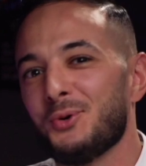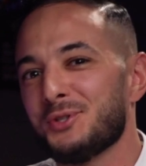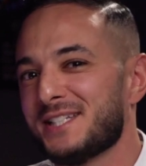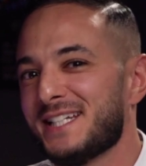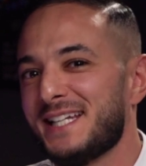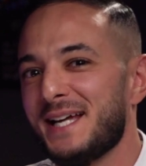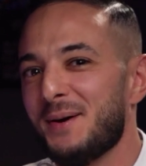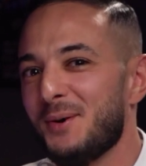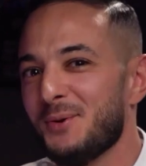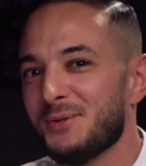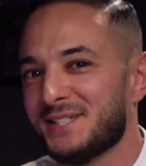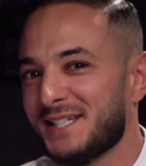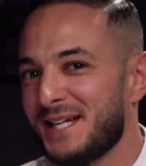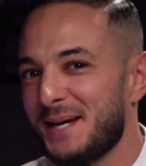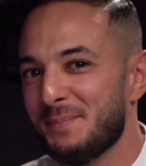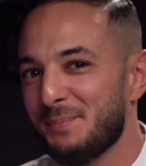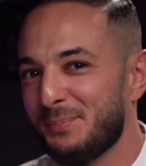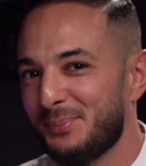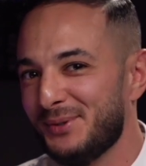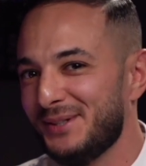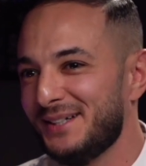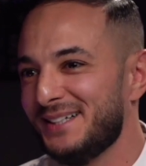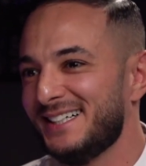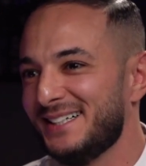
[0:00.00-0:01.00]
ah, Non, non, tu
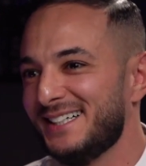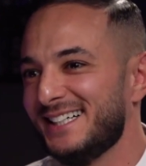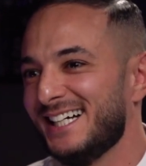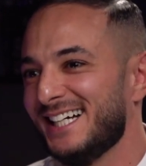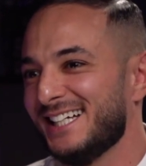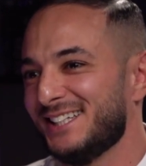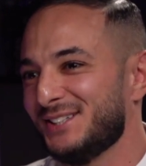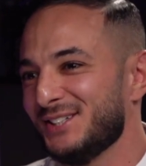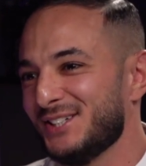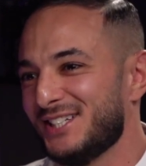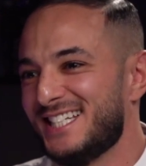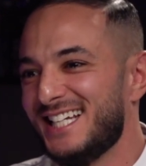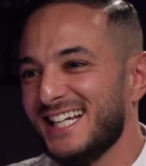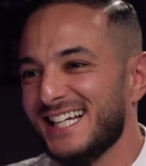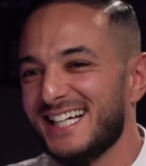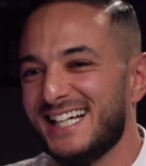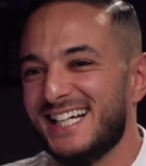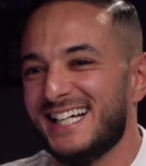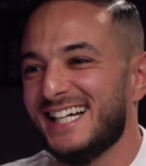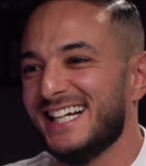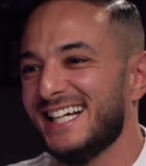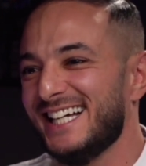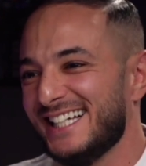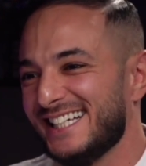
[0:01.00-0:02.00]
hein, scales. Tu
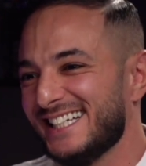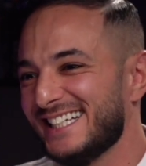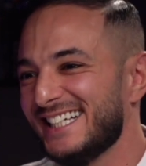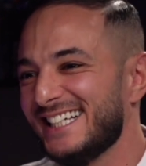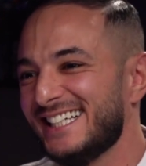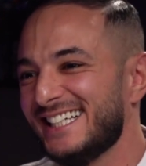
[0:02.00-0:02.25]
scales,